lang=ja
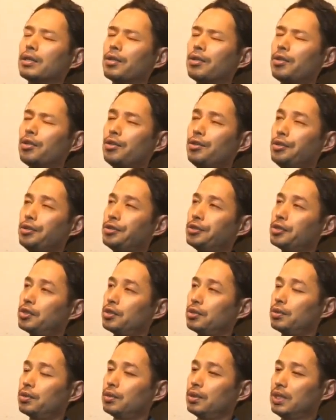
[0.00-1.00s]
きゅう
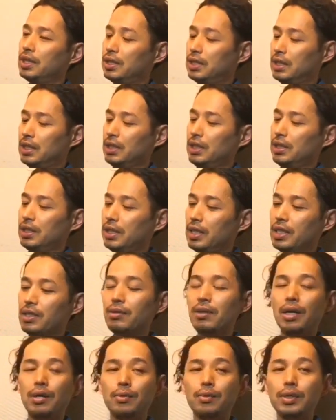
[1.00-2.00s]
じゅういちに
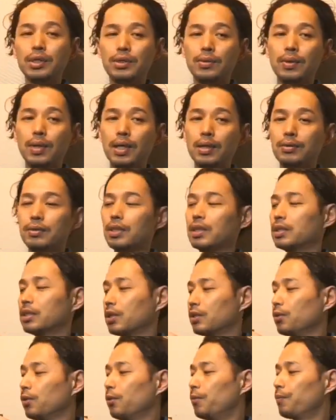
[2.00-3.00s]
ぐらいウエストがあるんです
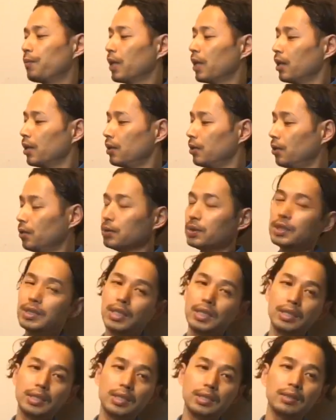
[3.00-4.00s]
けど、よん
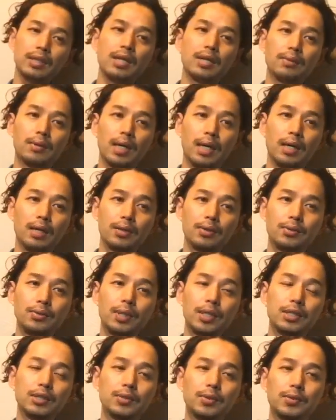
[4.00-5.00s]
センチぐらいは
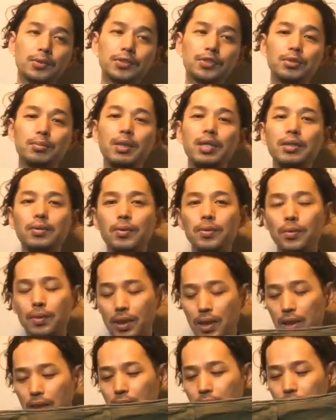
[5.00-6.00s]
ウエストを詰めること
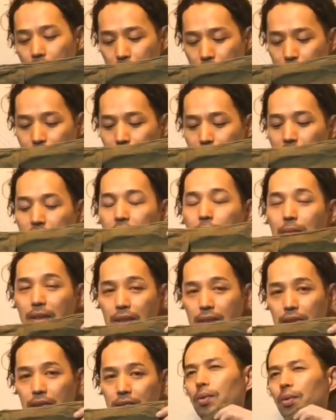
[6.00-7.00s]
ができ
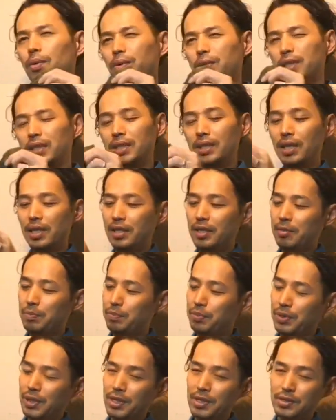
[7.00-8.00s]
ます。個人的に
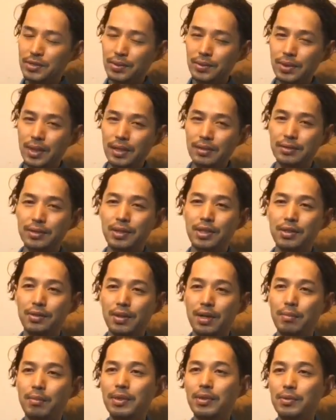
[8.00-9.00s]
プリーツを入れるってい
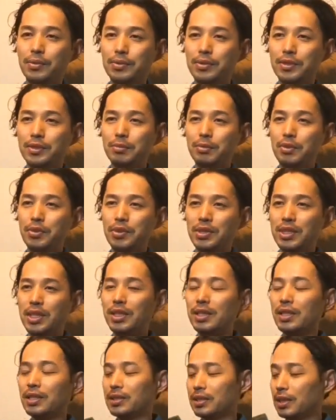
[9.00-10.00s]
うのはあまりおすすめをし
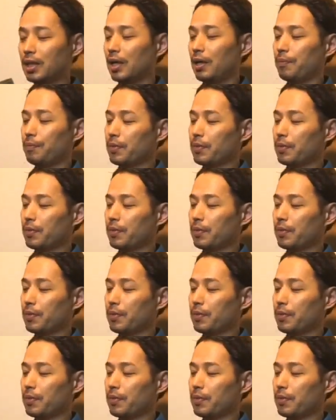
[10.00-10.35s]
ないですが、